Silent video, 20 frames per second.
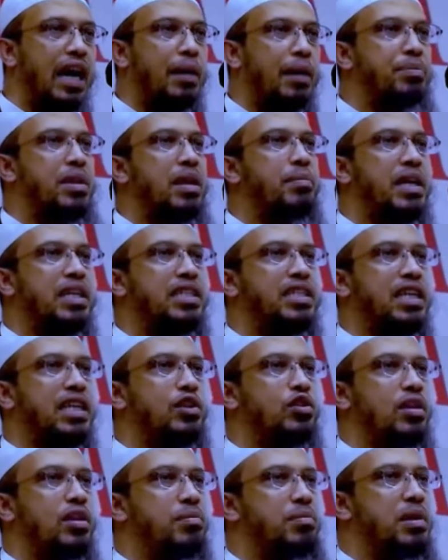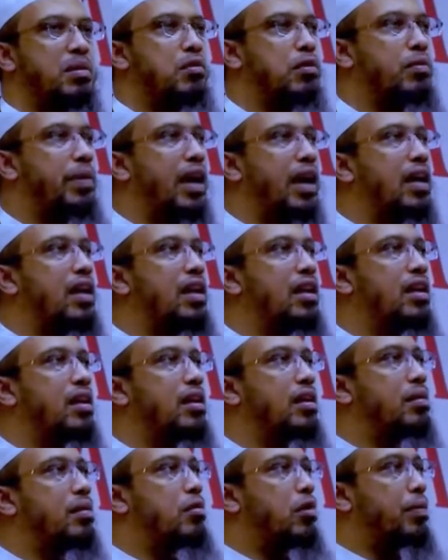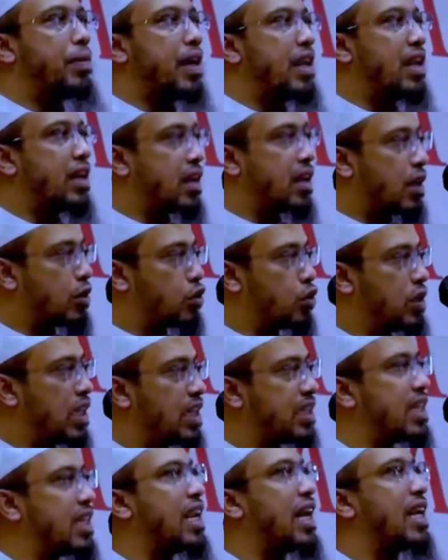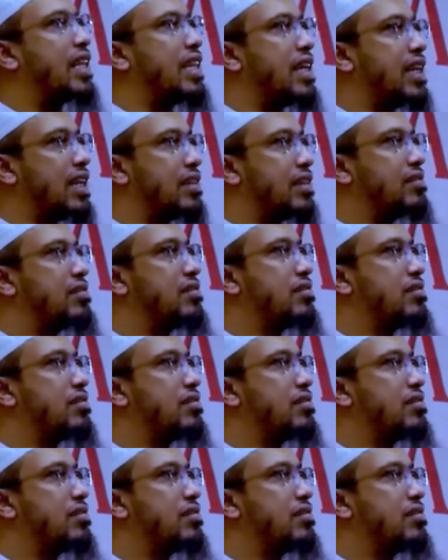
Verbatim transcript: আপনার বাচ্চাকে যদি আপনি মোবাইল মোবাইলে কার্টুন দেখতে না দেন